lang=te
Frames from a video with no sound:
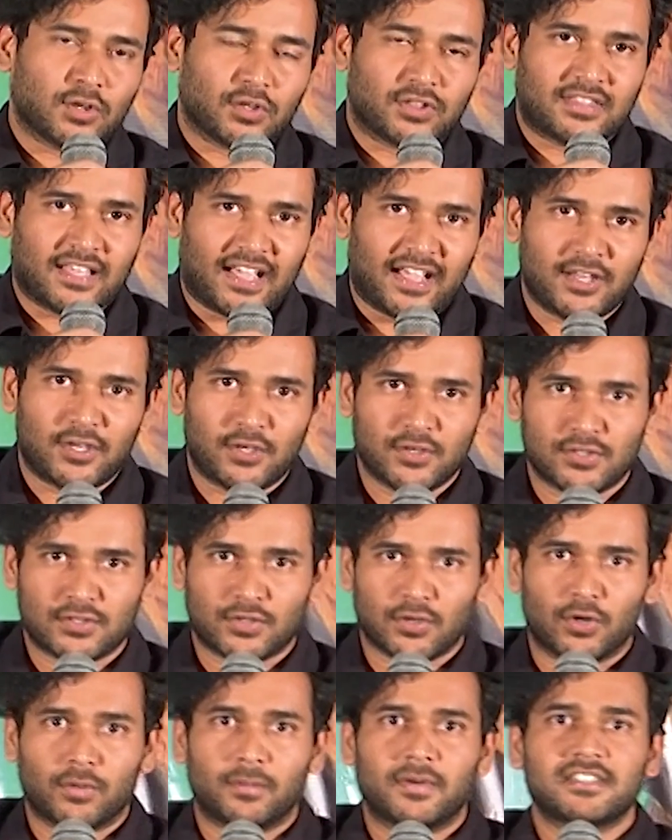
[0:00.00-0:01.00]
సో థ్యాంక్ యూ
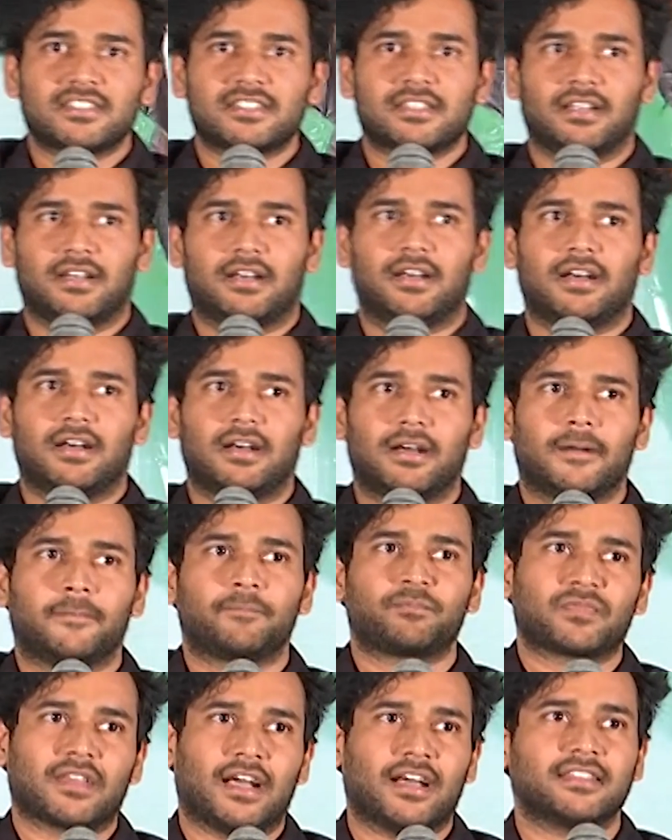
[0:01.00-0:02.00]
సో మచ్
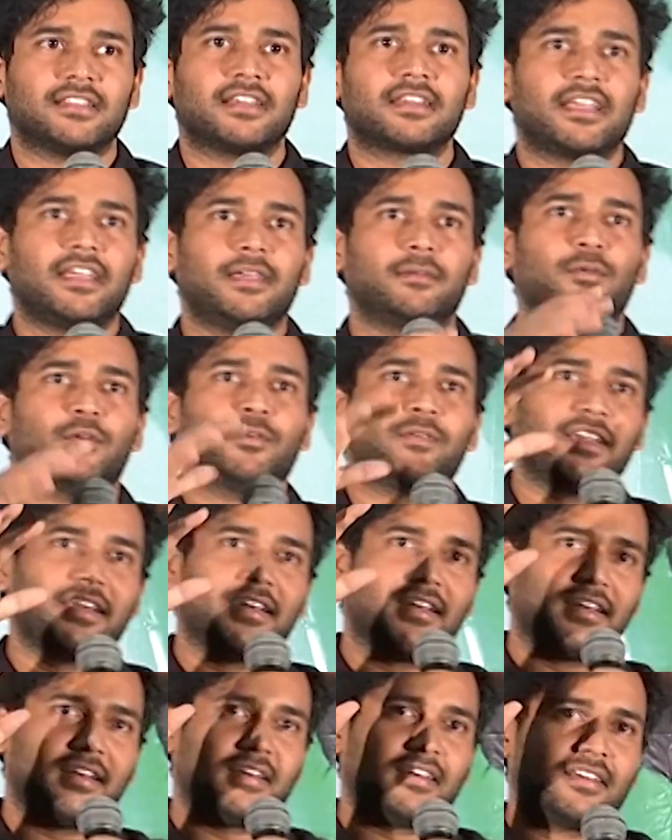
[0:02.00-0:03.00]
అందరికీ ఈ మూవీ
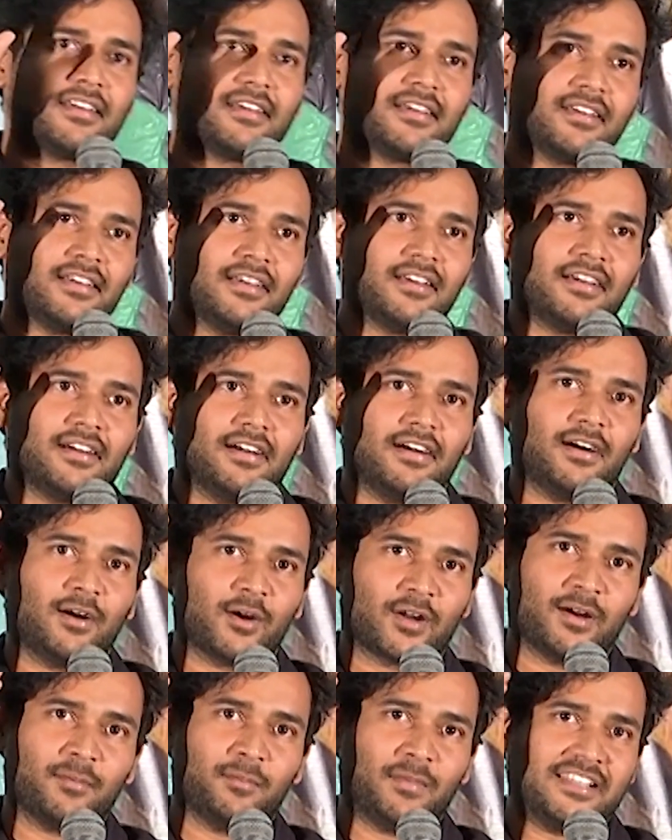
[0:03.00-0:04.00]

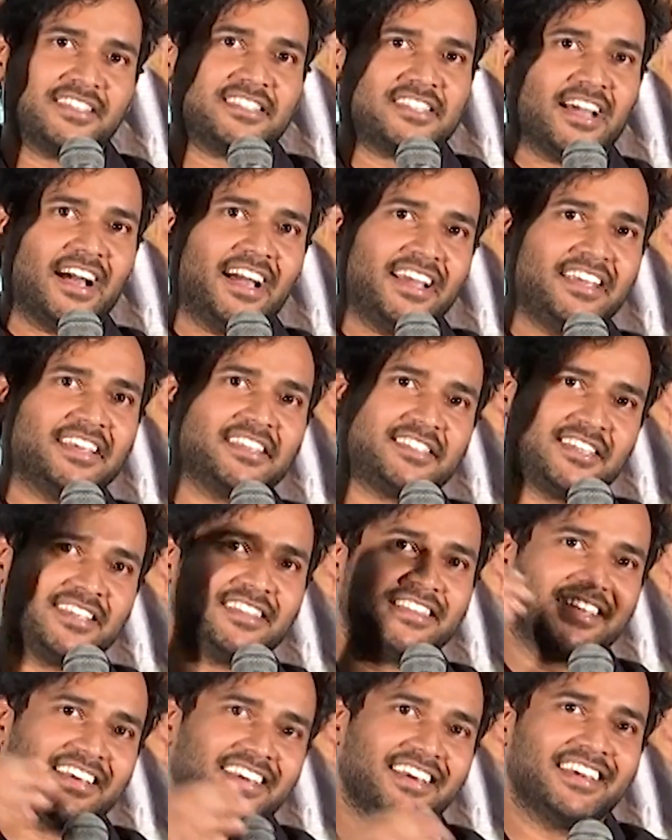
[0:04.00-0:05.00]
ఒక మంచి హై
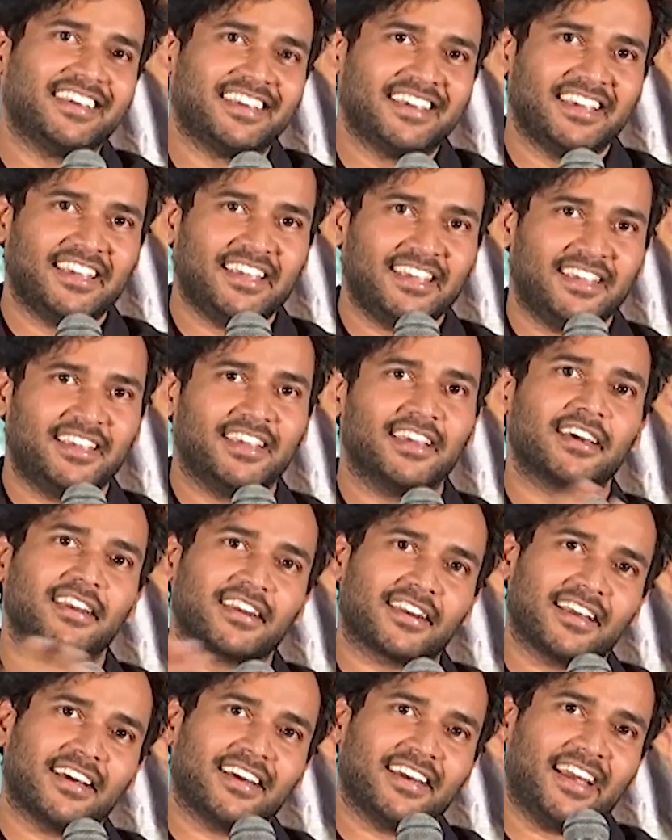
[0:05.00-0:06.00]
ఇచ్చింది ఇయర్
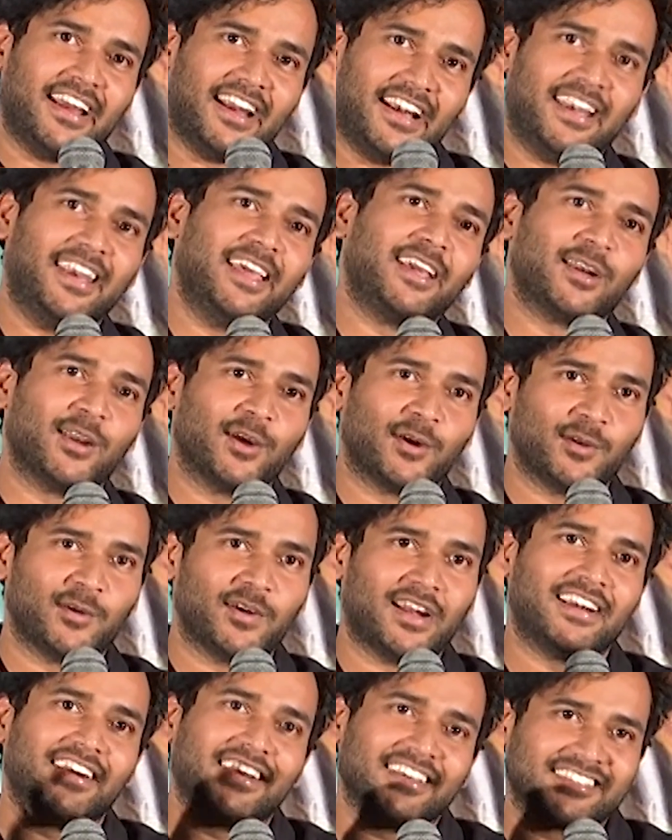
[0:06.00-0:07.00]
ఎండింగ్లోను
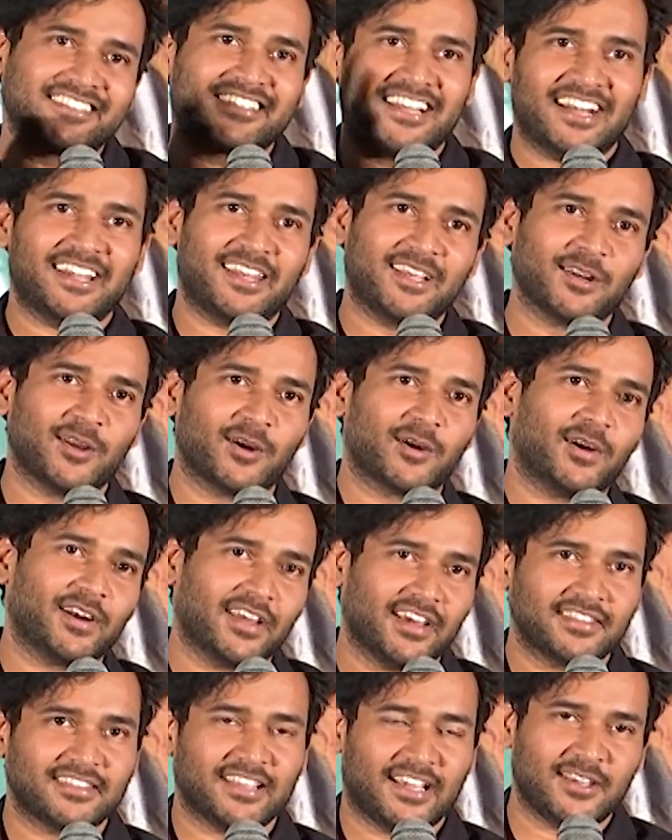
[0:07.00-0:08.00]
అండ్ స్టార్టింగ్లో
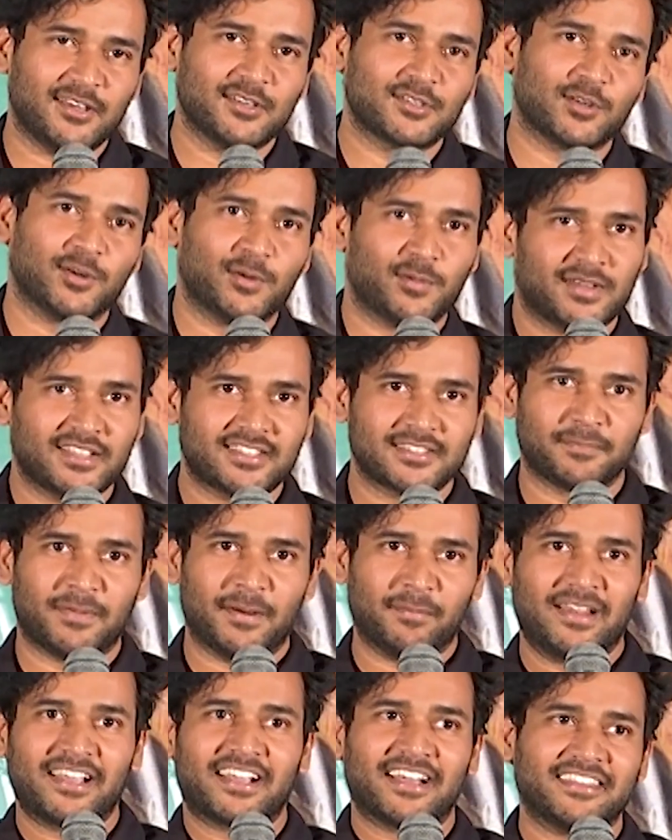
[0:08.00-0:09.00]
కూడా థ్యాంక్ యూ సో మచ్
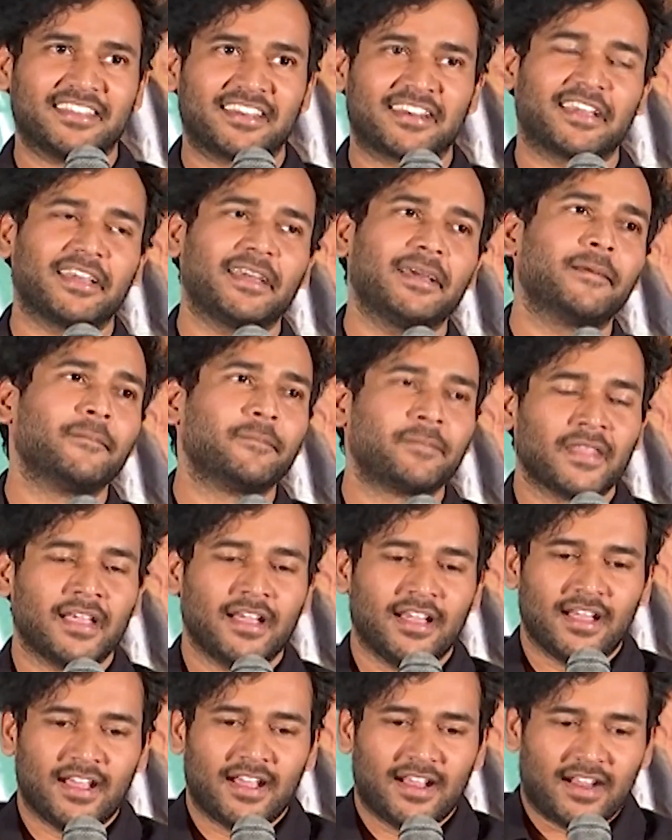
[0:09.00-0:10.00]
పబ్లిక్ అందరికీ
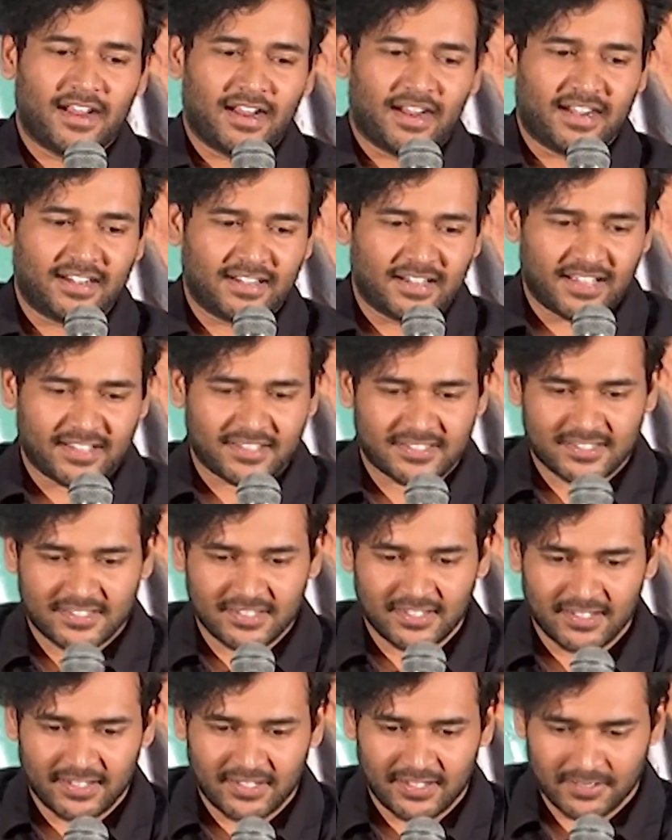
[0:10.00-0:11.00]
అండ్ నెక్స్ట్
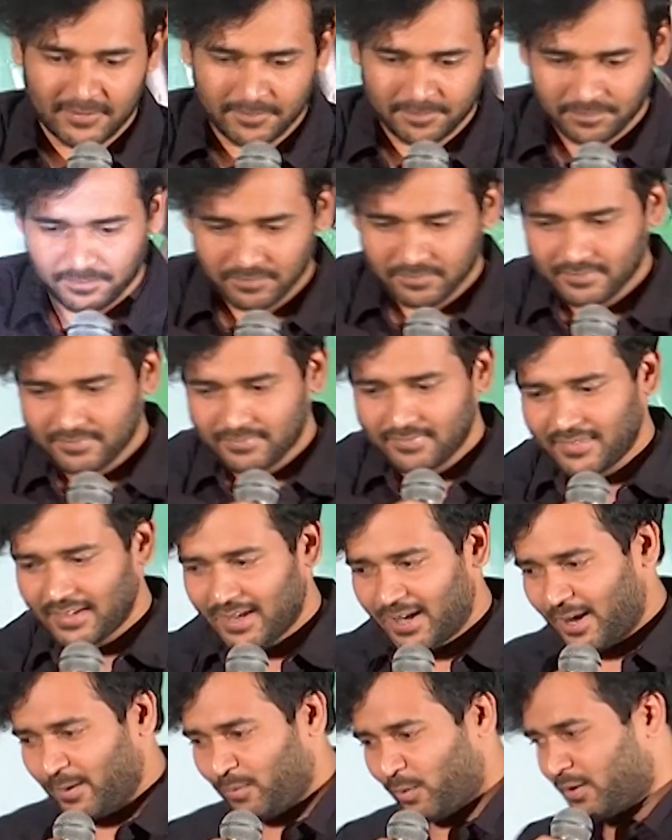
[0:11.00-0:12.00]

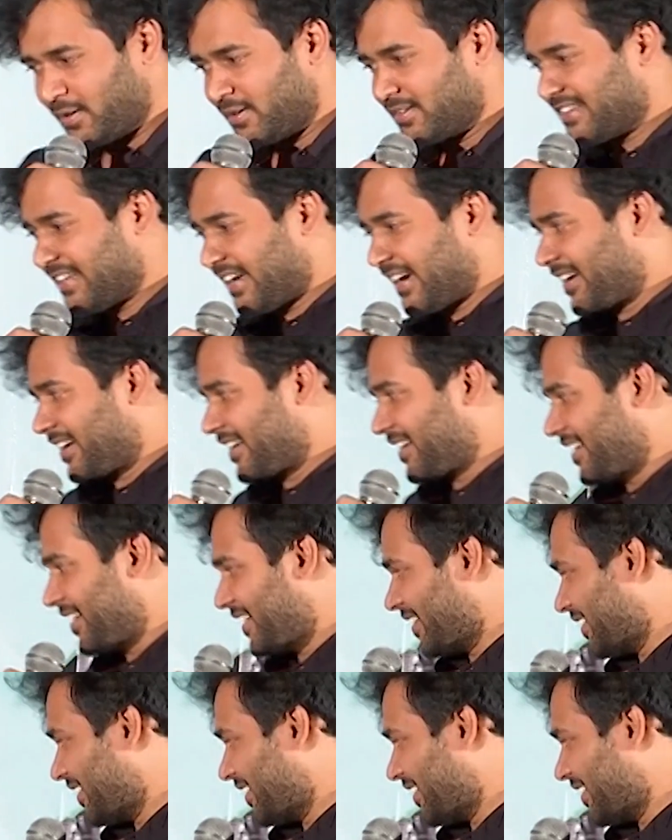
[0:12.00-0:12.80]
ఐ వాంట్ టు థ్యాంక్